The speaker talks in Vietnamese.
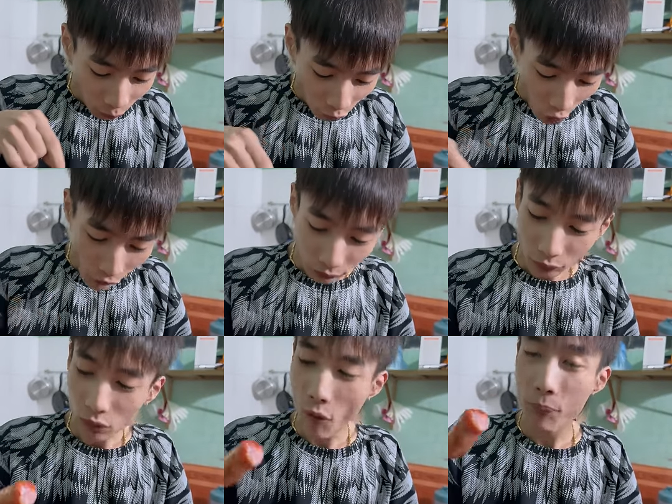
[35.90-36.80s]
Có vị tứ
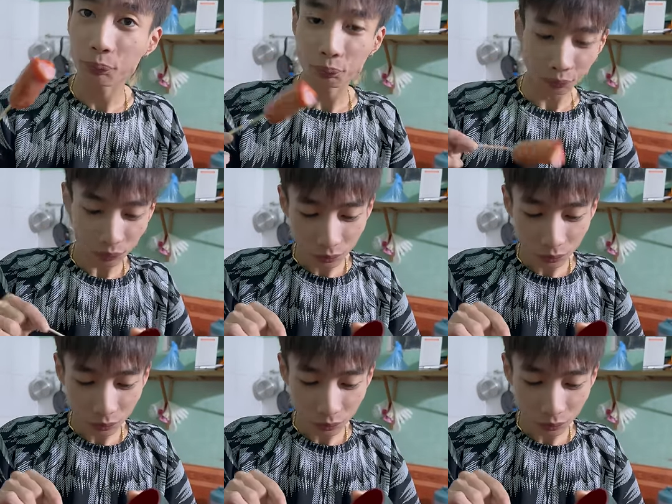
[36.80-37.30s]
xuyên đúng không?